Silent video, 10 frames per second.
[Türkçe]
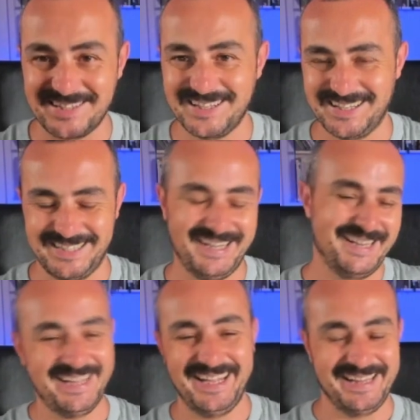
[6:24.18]

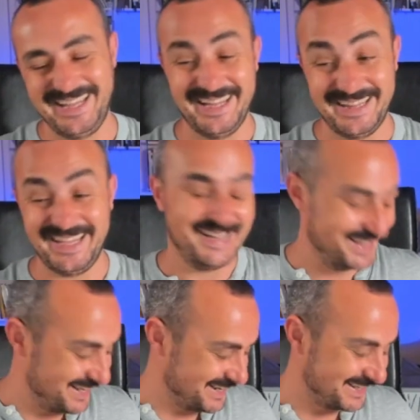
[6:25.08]
Değil, değil, değil, değil,
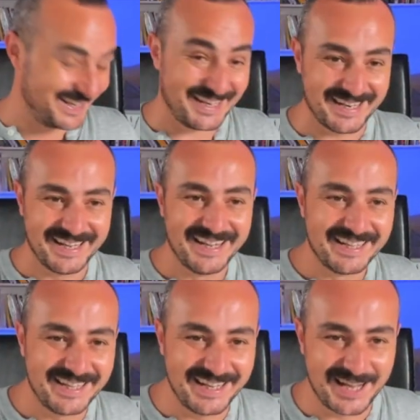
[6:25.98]
değil, değil.
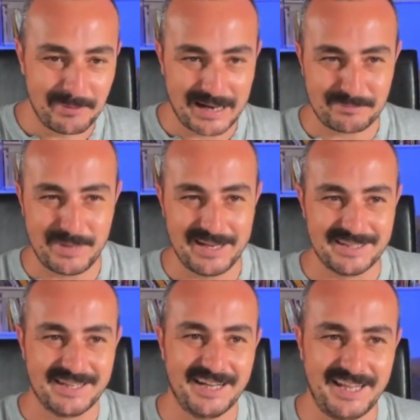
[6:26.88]
Değil,
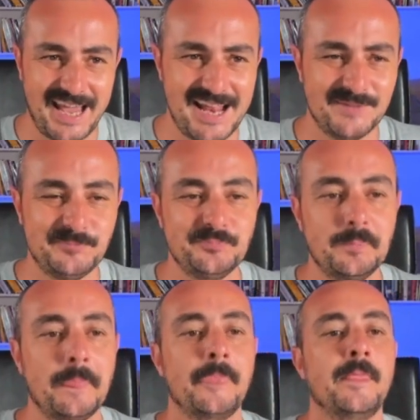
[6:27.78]
abartmayın. Hadi gel.
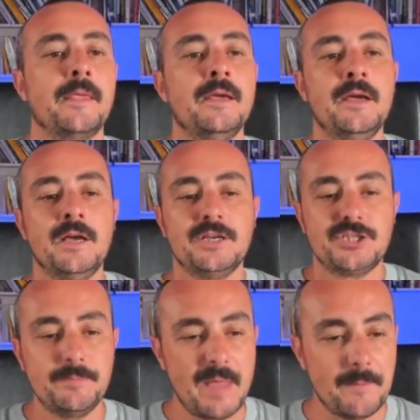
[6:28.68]

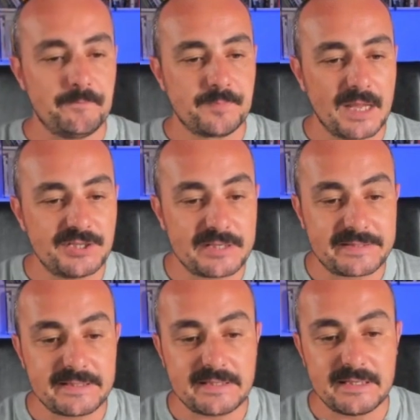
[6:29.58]
Şimdi
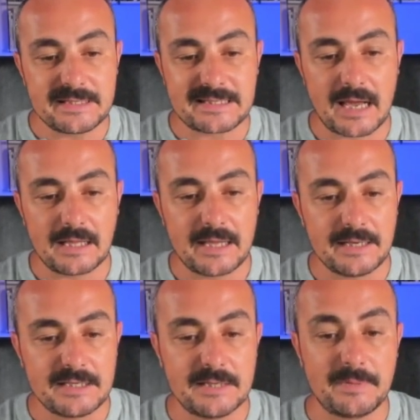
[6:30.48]
eşitsizliğini sağlayan
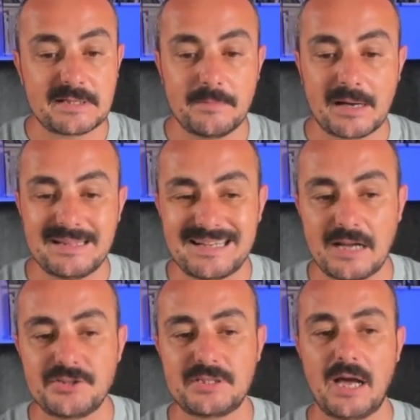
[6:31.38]
iki basamaklı
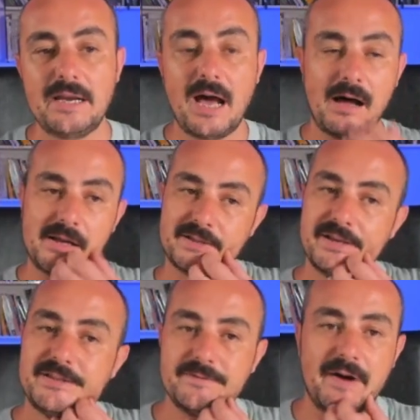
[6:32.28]
kaç tane A
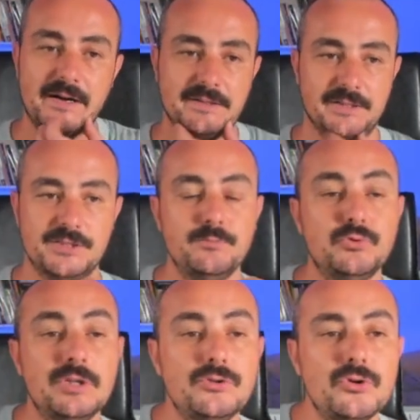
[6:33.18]
sayısı vardır? Şimdi
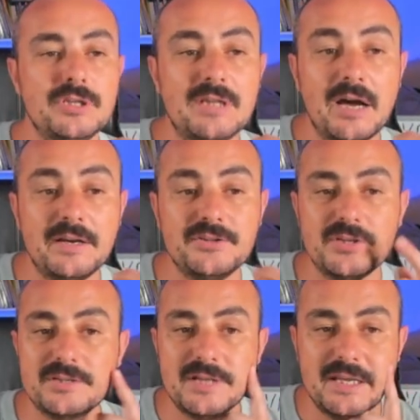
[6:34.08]
burada diyor ki dairenin
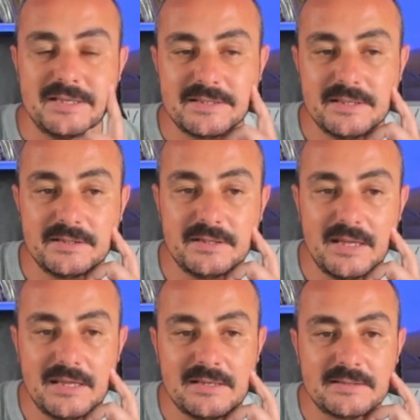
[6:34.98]
içerisine X
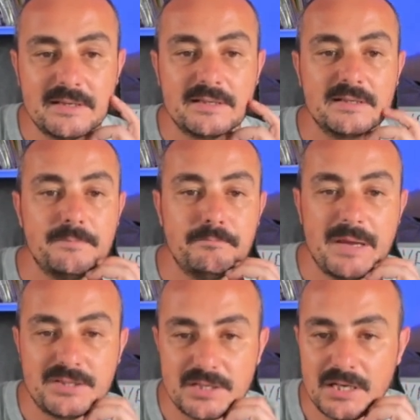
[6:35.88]
girdiğinde X sayısının
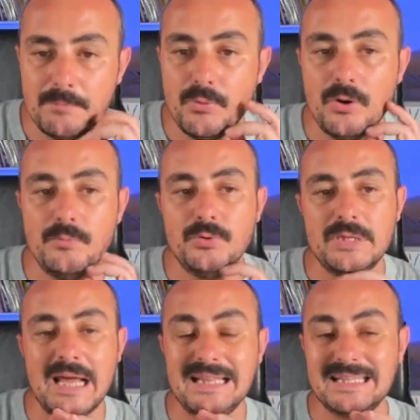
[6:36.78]
5 ile
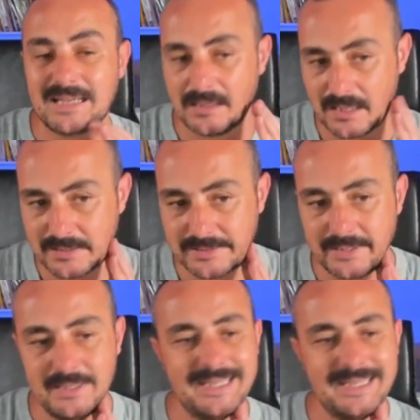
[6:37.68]
bölümünden kalan sayı.